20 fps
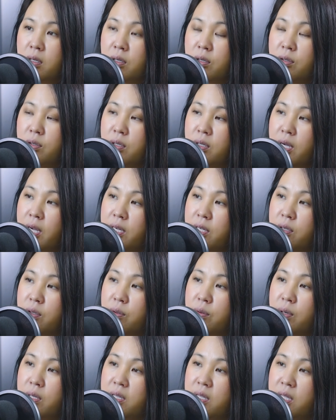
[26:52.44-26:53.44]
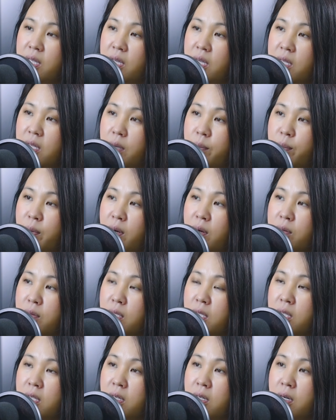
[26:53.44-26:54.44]
còn nữa hay đâu có tiền cho bận lâu
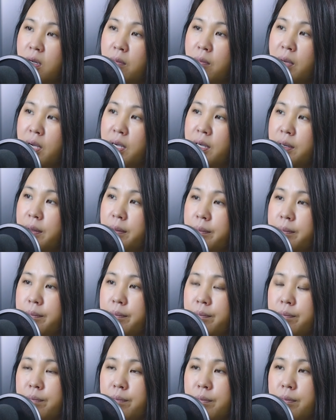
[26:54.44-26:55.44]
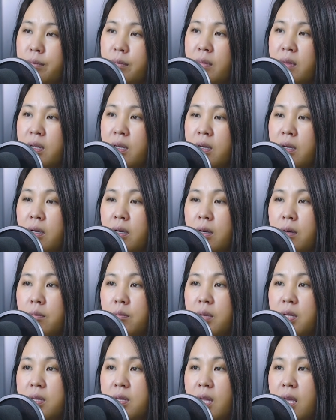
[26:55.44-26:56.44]
thì cho nó mà
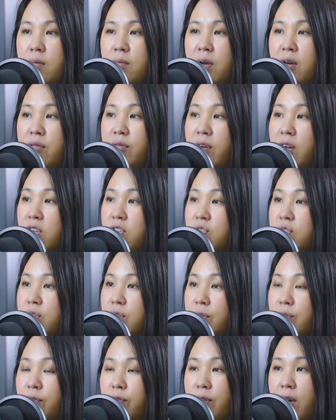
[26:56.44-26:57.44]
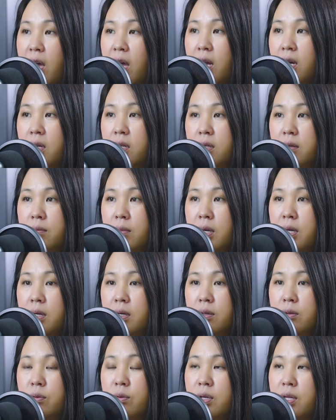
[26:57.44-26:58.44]
mì tây mà pha chỉ pha đi
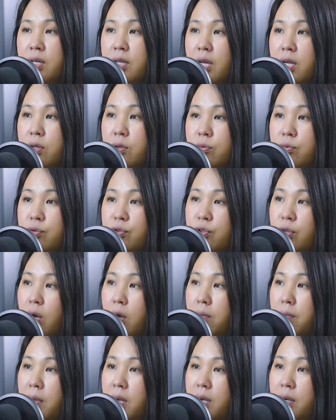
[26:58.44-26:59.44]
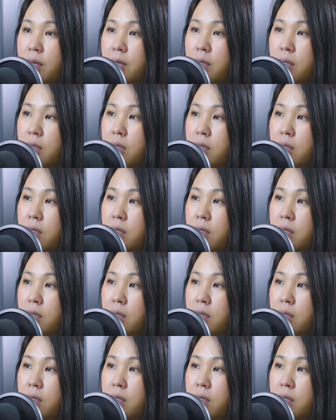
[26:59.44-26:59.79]
mà lúc này chạy đủ sò mà